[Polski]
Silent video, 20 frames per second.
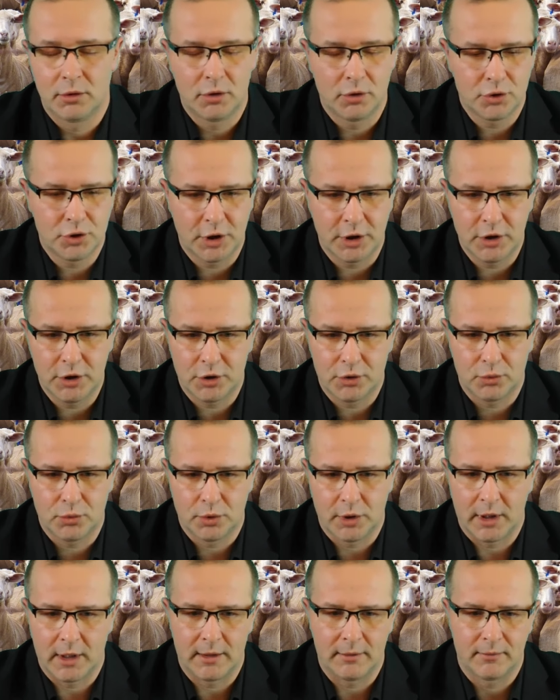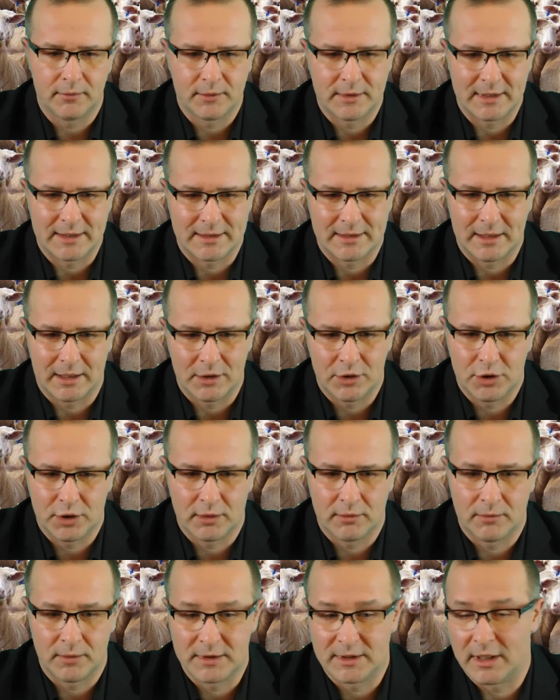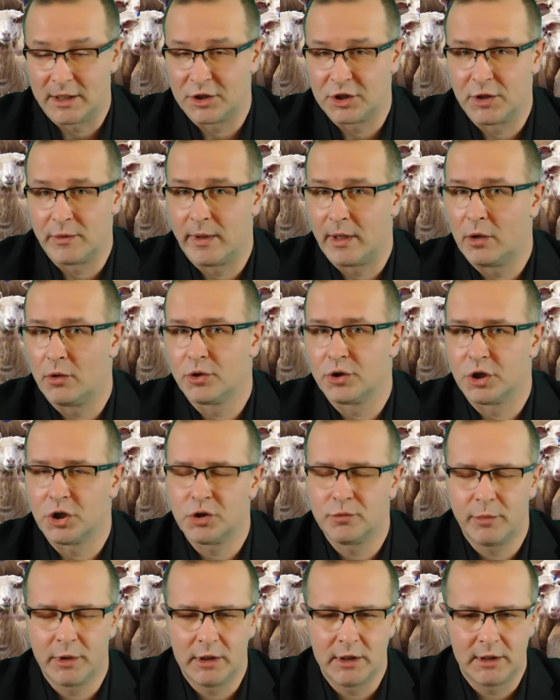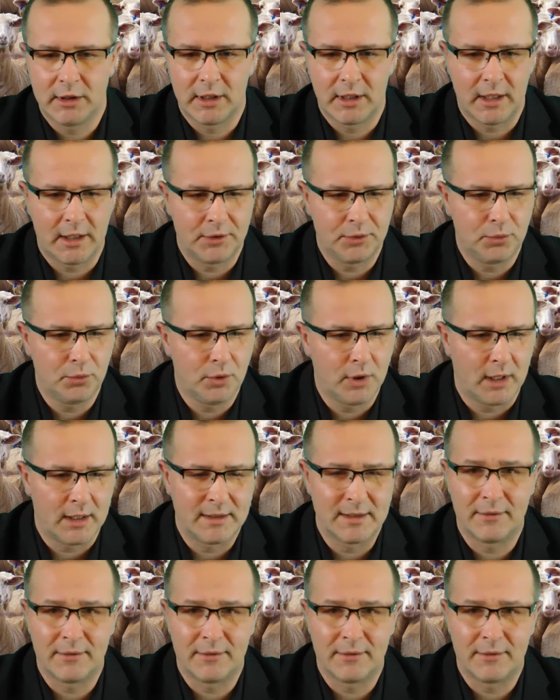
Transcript: Korzeni, które w zasadzie wyznaczała chociażby literatura,